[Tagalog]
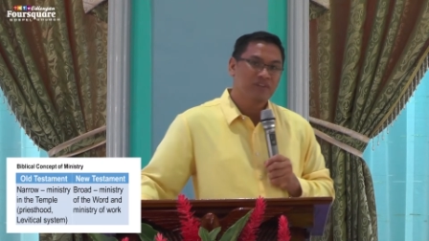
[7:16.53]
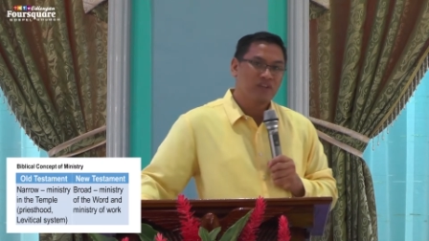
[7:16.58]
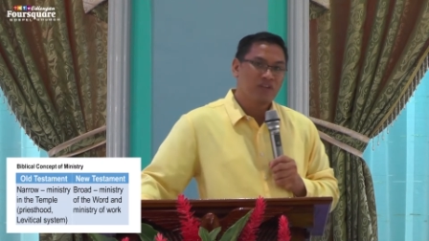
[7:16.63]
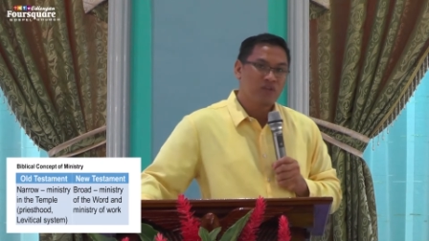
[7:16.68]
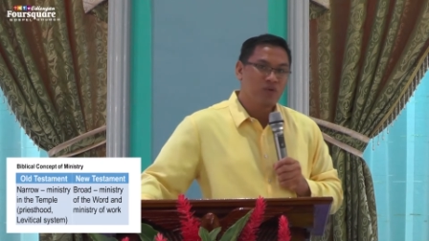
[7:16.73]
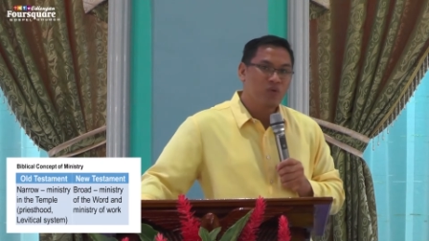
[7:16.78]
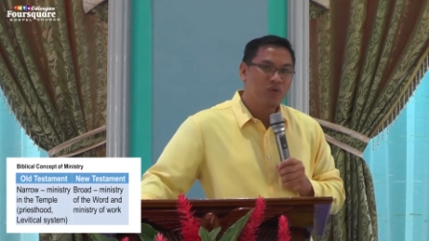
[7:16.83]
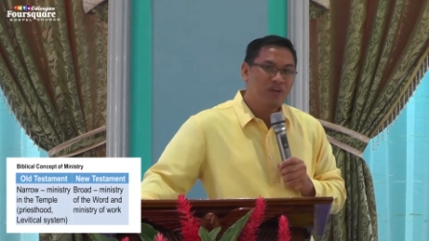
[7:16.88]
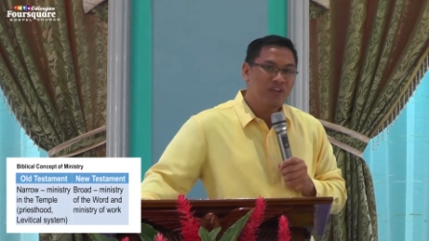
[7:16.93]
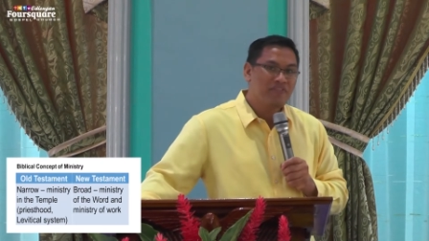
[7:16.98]

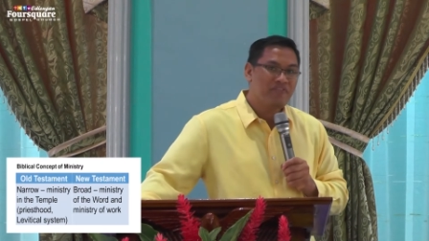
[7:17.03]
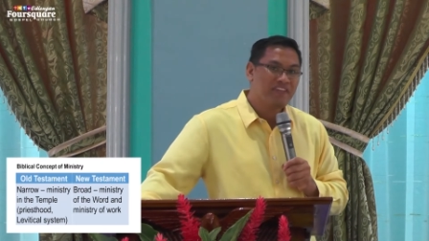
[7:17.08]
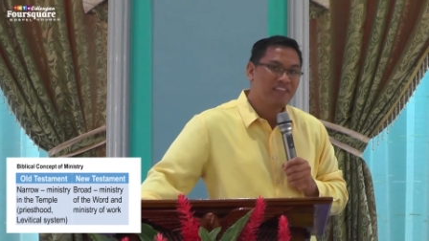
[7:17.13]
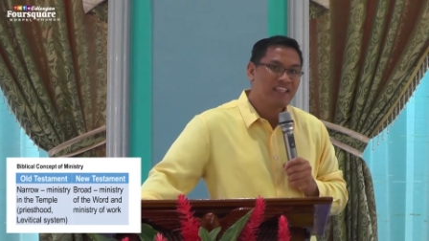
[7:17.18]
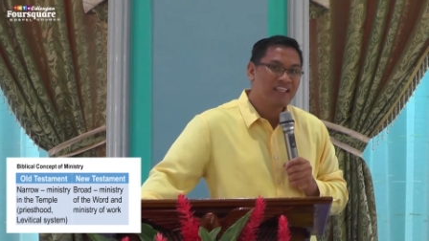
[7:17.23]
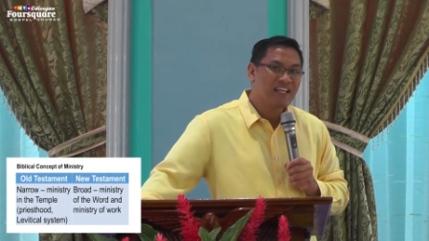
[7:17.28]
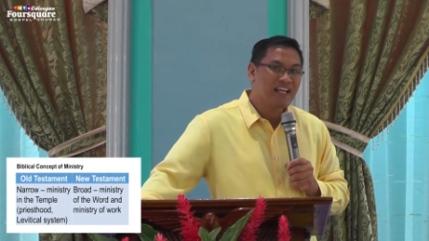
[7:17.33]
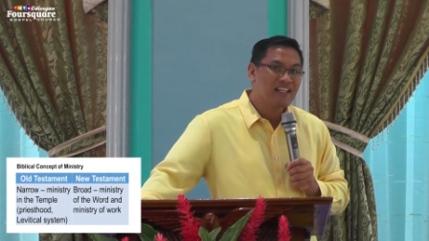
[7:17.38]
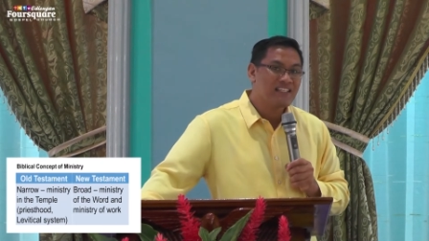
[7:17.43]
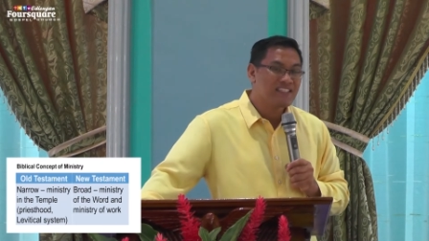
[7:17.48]
yung
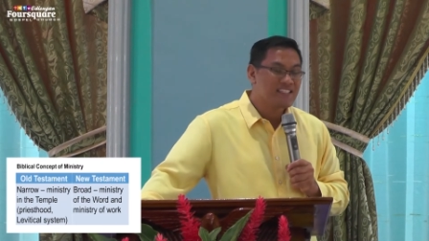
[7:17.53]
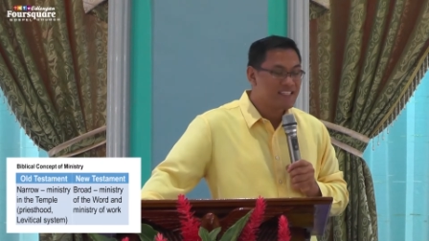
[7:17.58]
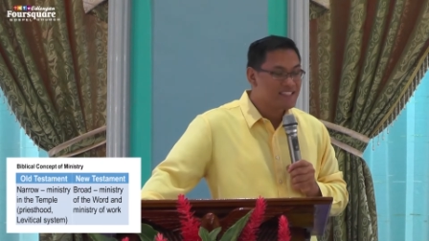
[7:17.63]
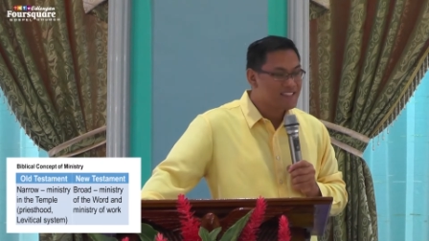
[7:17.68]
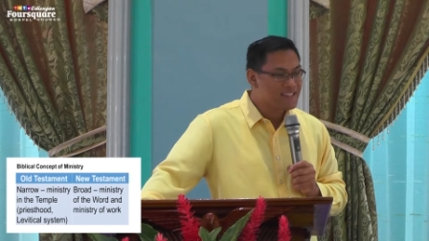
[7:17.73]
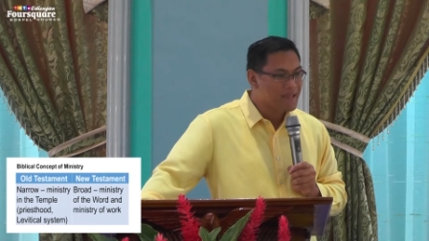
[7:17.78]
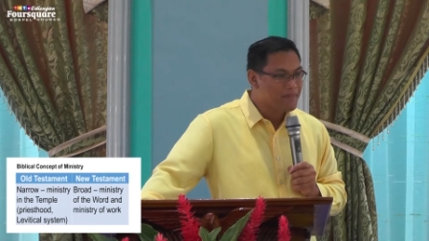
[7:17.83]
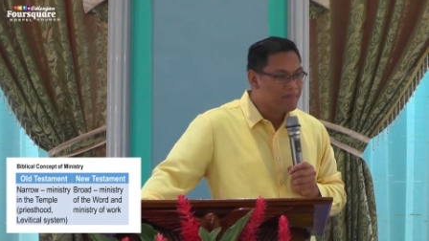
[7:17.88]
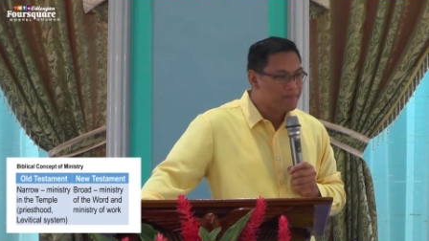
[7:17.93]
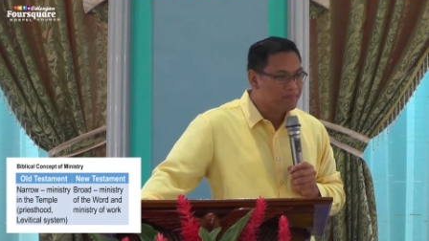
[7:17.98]
Levitical
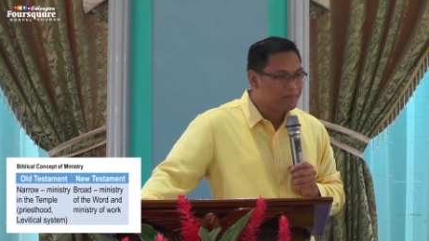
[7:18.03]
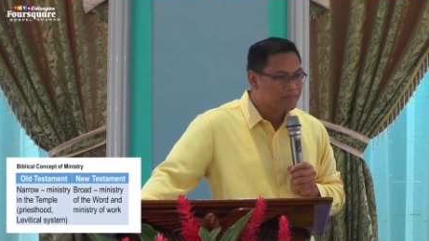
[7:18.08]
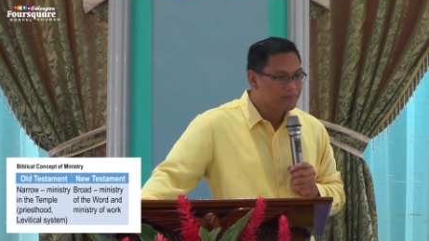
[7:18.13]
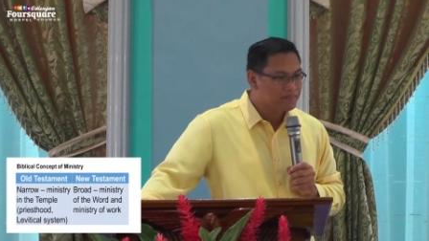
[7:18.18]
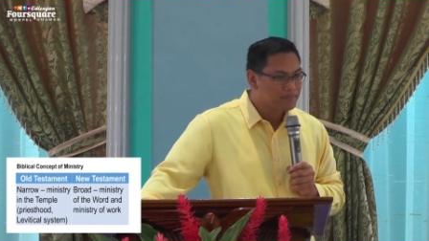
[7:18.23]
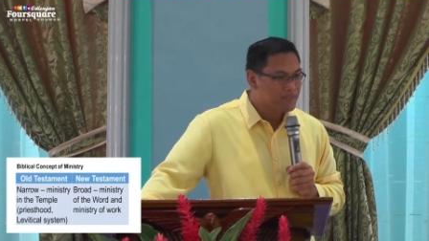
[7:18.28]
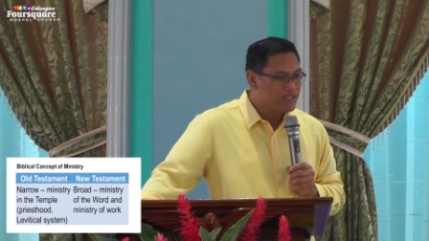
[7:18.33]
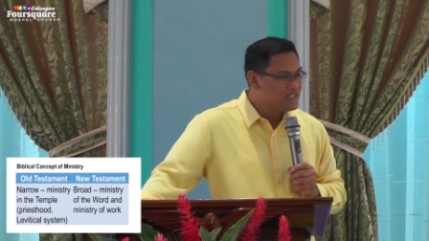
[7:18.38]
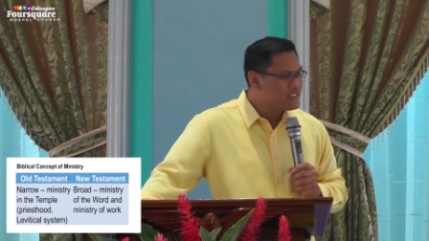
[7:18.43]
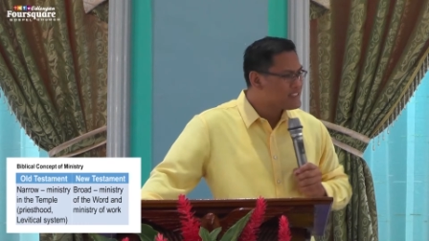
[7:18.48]
system.
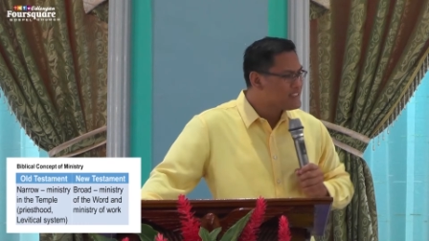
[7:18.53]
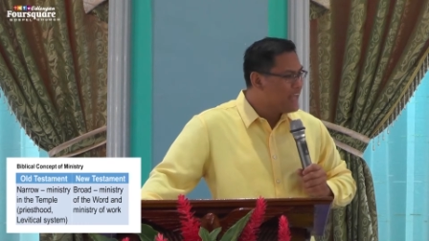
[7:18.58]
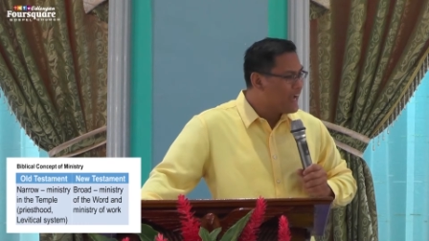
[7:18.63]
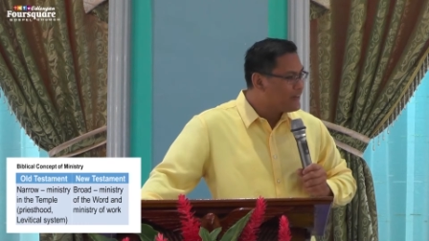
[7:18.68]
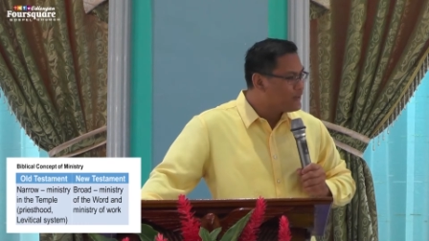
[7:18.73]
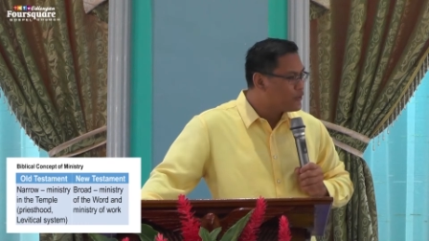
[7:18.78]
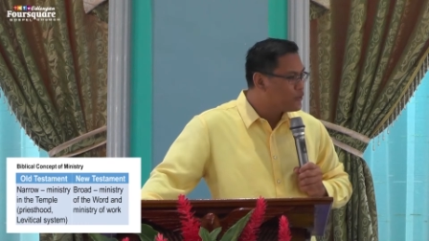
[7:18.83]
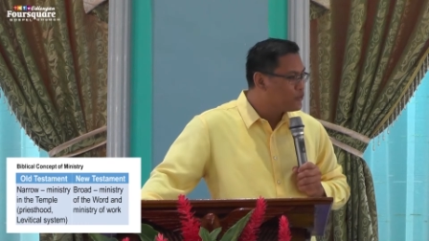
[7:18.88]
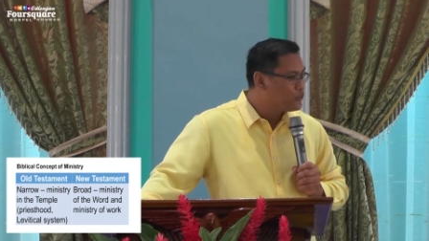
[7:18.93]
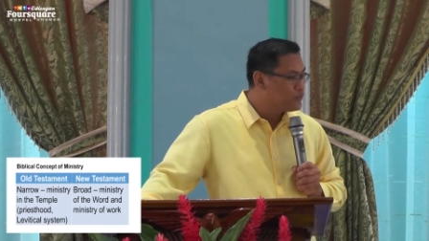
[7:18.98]
It's
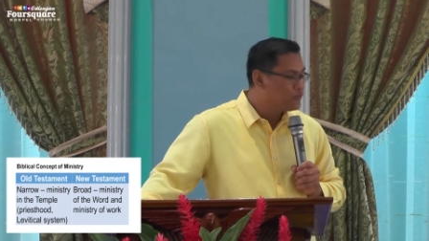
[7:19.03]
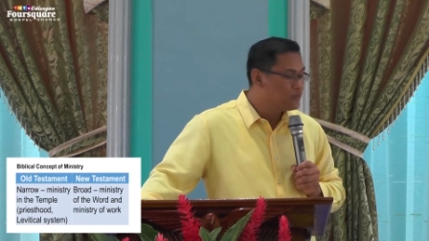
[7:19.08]
narrow.